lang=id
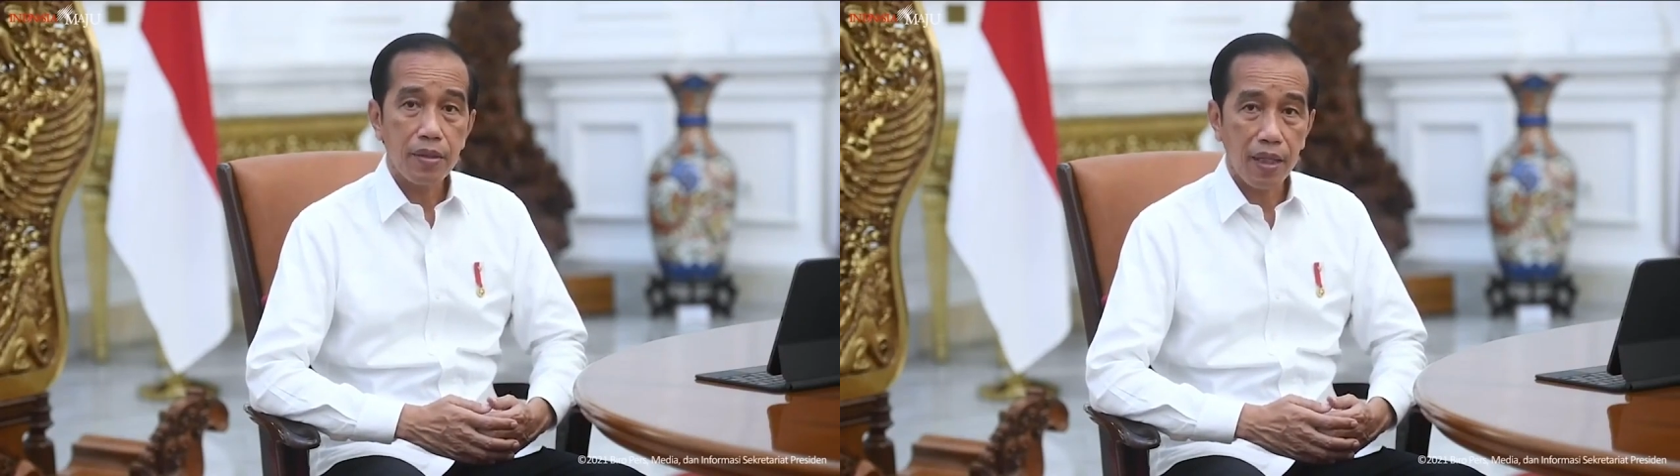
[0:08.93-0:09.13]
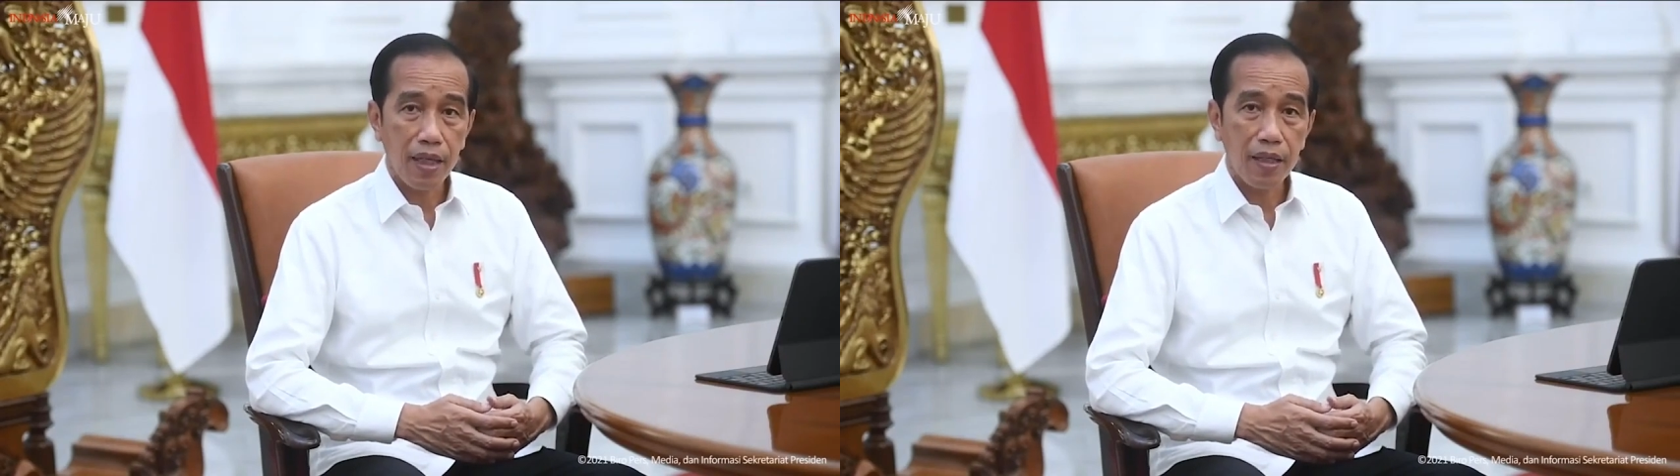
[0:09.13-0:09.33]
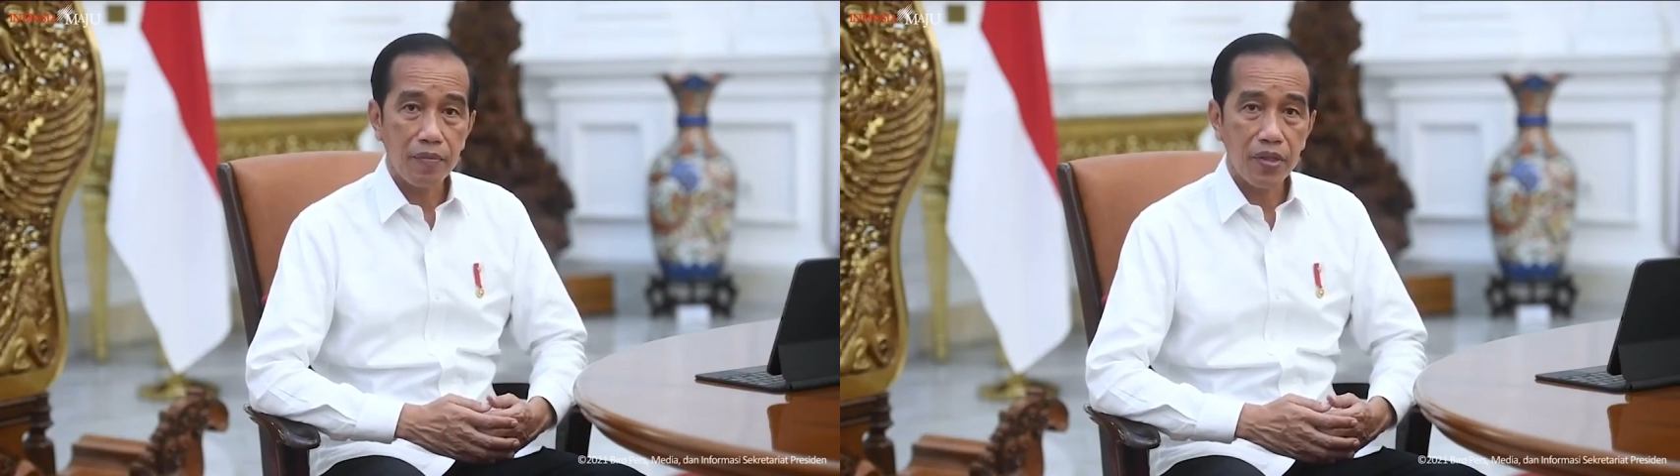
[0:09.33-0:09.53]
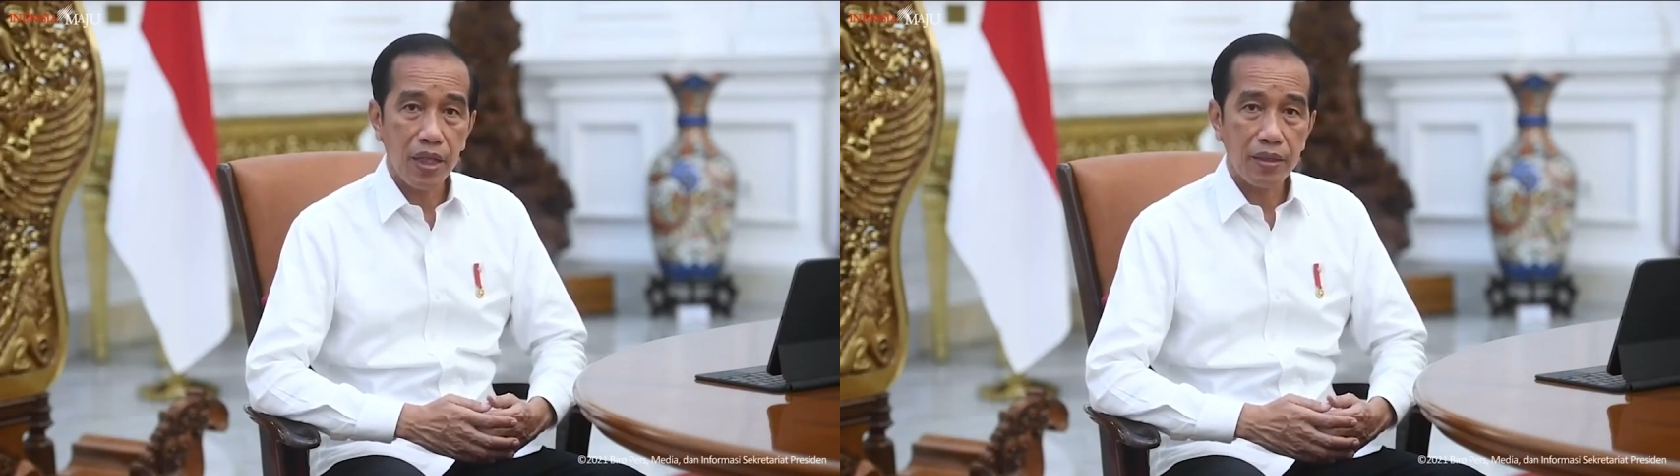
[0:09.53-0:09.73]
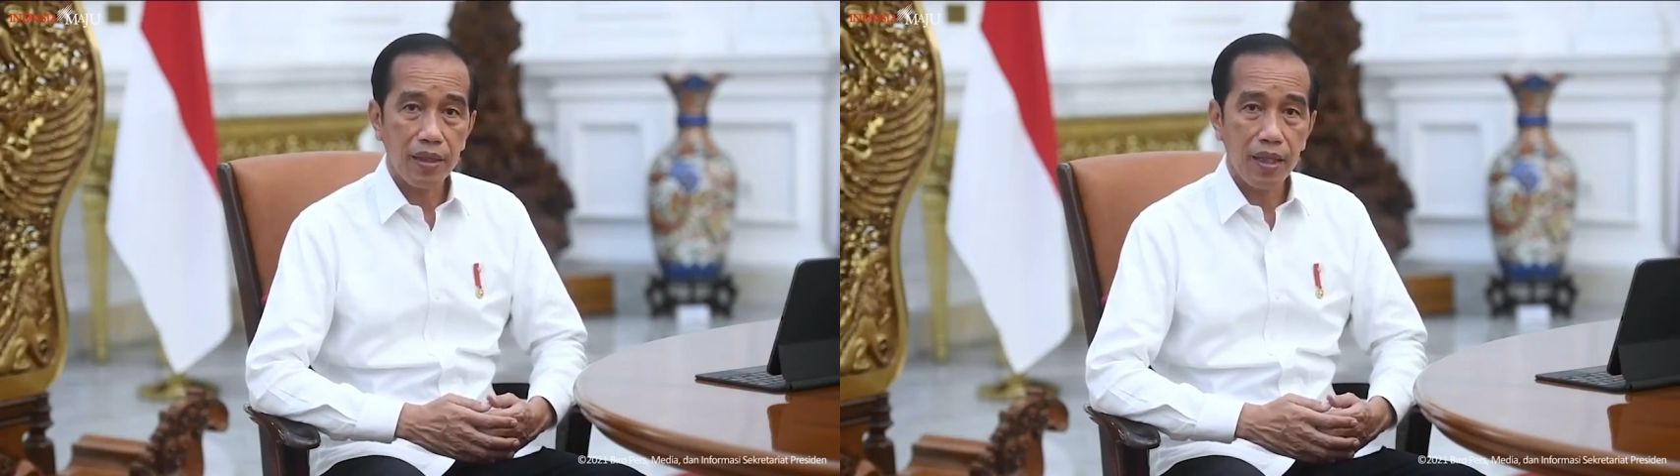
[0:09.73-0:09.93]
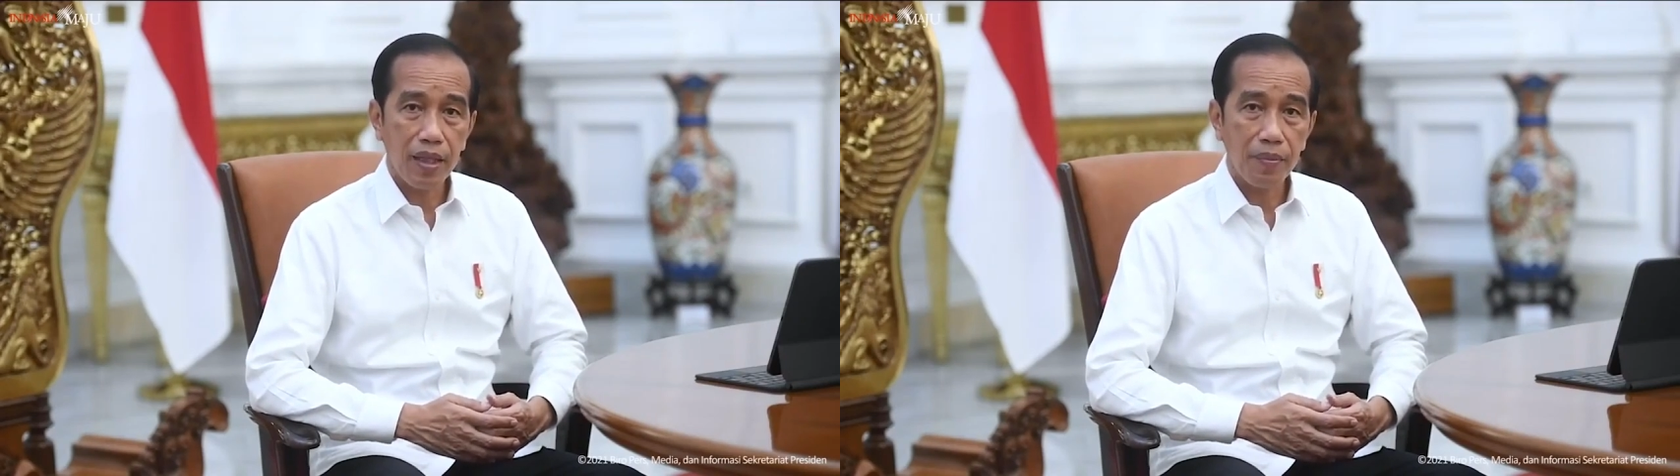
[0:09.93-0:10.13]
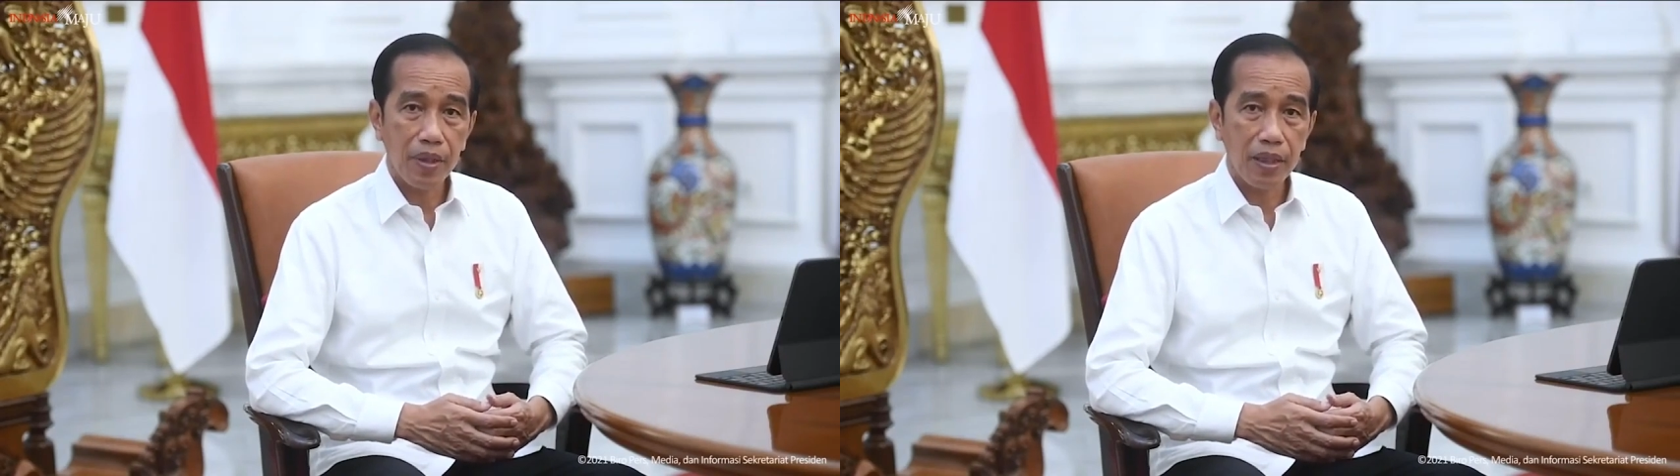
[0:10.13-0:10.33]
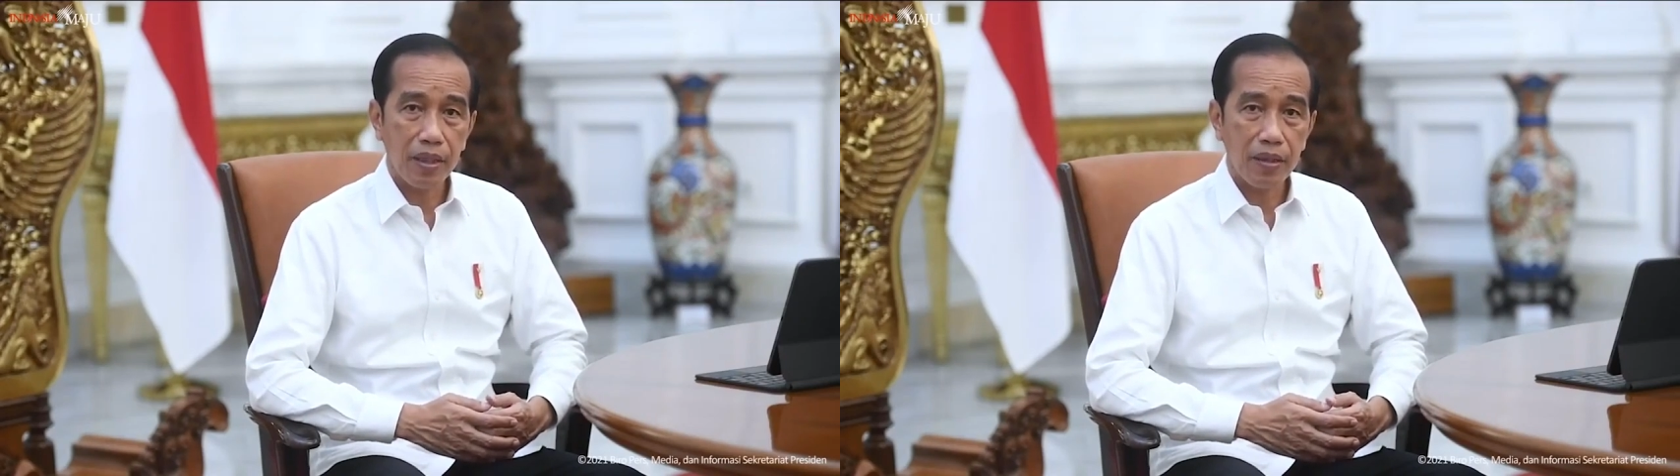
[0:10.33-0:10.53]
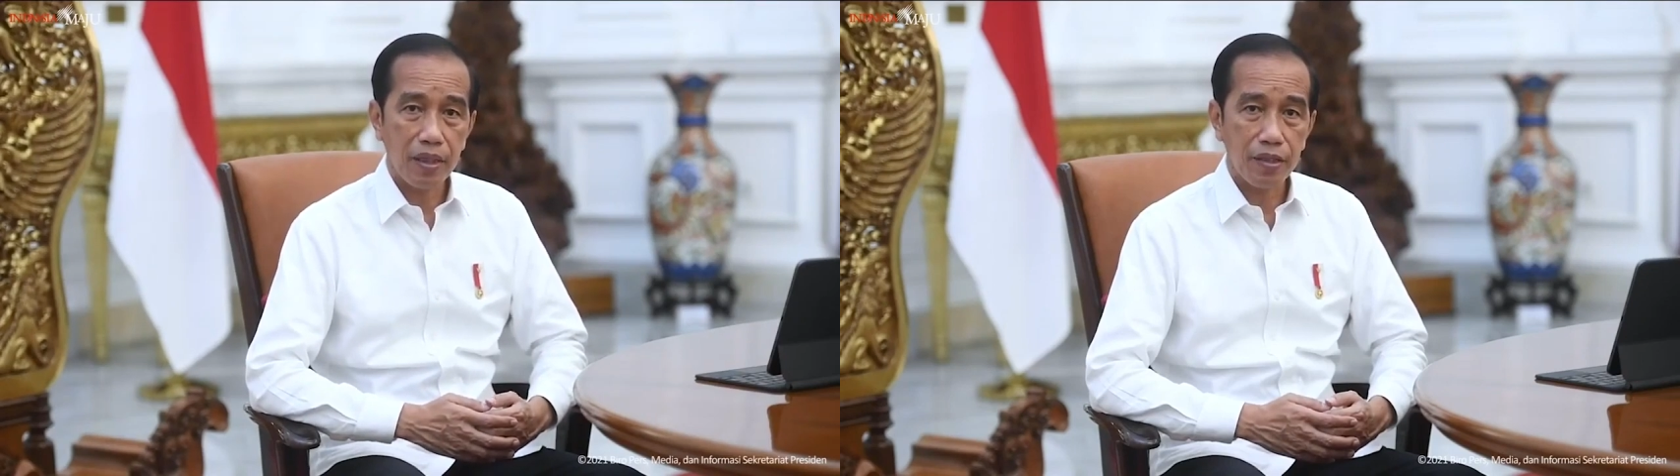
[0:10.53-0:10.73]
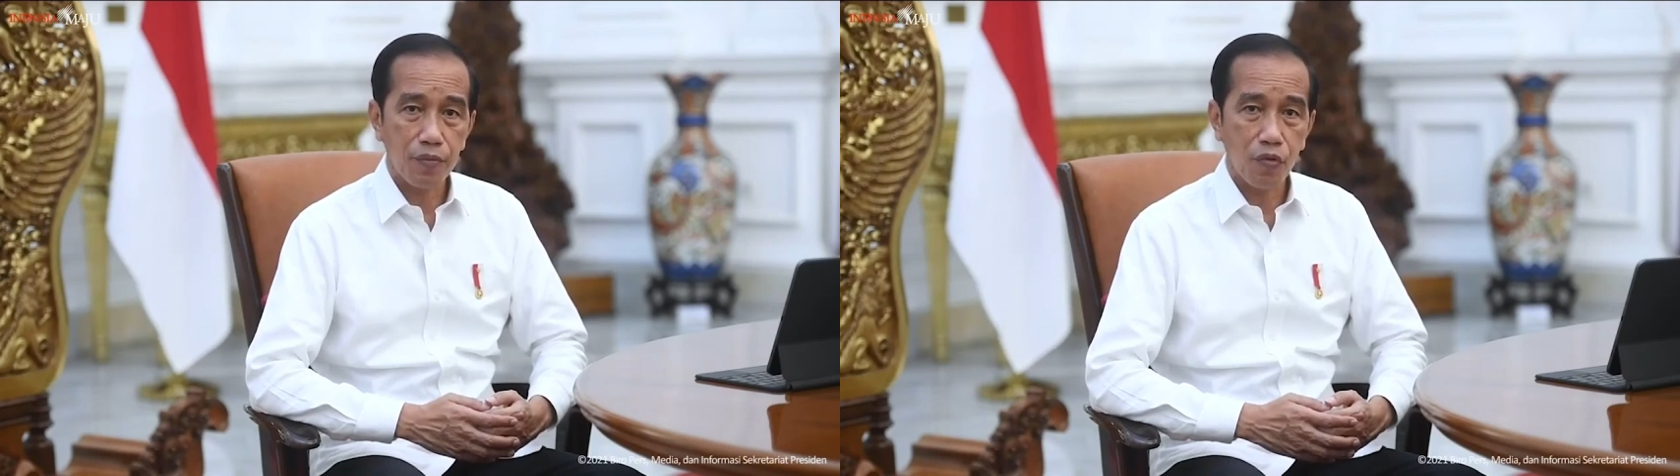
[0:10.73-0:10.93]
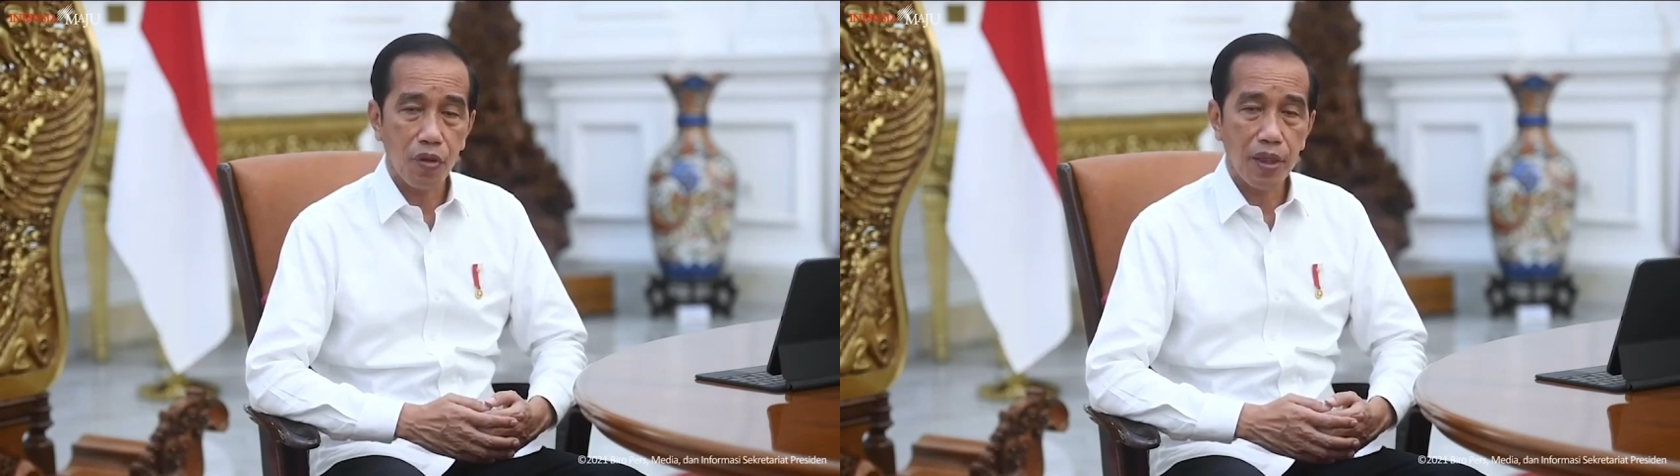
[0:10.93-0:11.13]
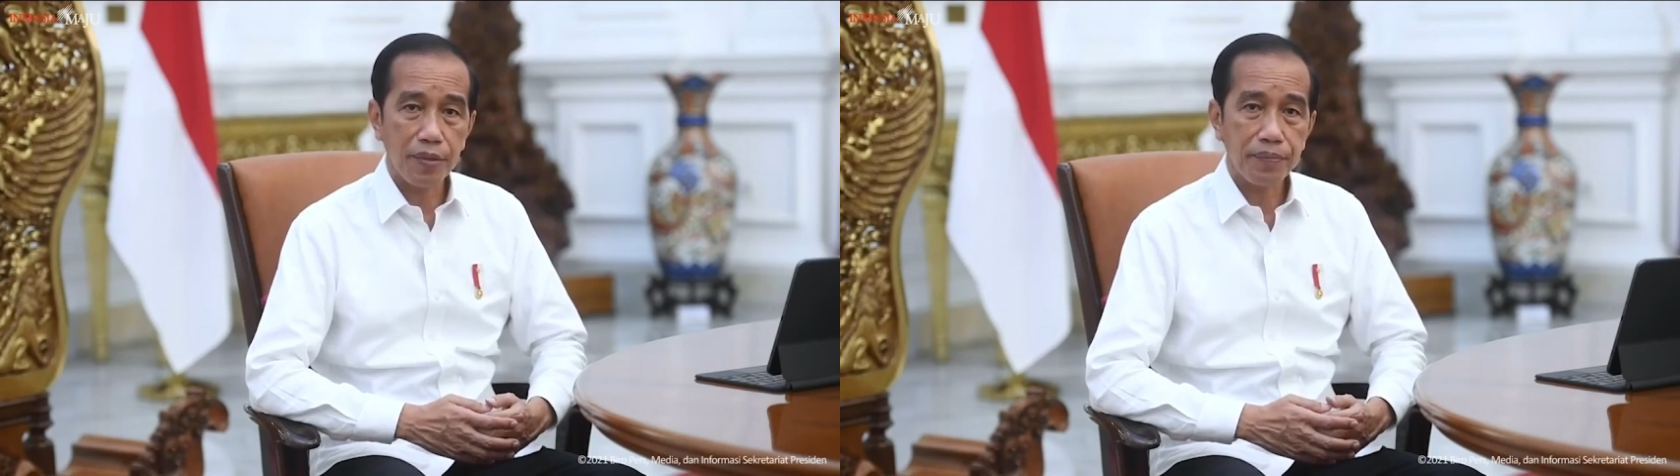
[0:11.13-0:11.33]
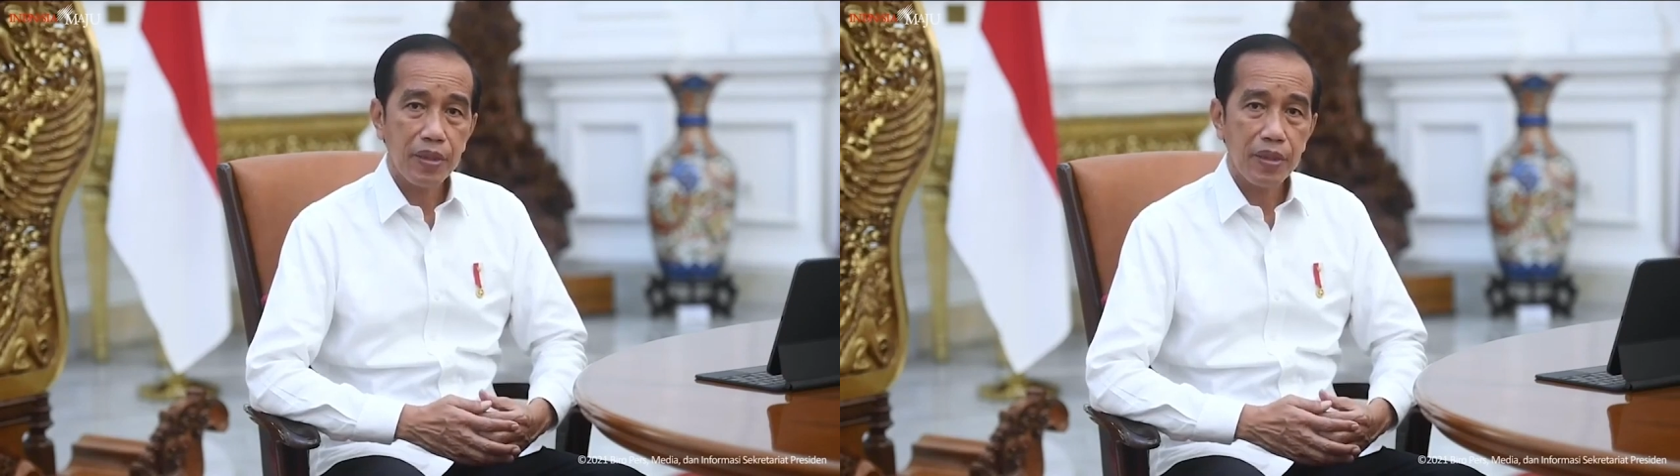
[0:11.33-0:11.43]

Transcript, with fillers: Salam sejahtera bagi kita semua.